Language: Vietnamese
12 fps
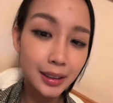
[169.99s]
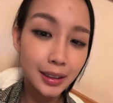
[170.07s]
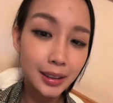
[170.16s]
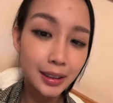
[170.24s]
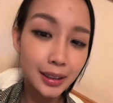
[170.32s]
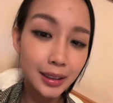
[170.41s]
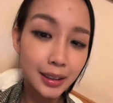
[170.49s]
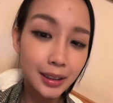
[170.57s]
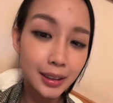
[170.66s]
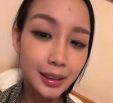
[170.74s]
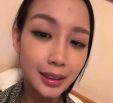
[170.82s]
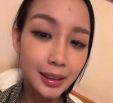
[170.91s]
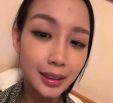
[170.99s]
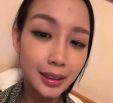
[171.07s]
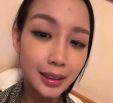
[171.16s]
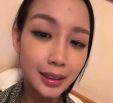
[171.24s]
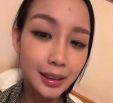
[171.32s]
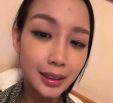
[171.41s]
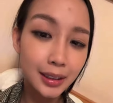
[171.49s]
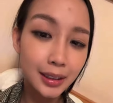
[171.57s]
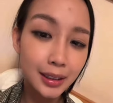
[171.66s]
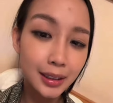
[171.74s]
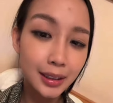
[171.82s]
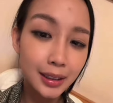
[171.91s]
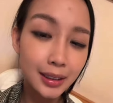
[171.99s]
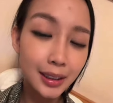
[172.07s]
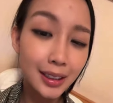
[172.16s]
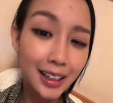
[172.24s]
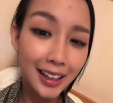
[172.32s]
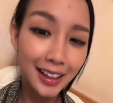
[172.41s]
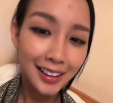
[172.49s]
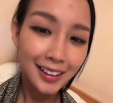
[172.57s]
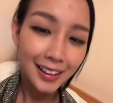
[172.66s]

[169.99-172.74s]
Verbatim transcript: uh, đại diện và mình là cái người mà dường như là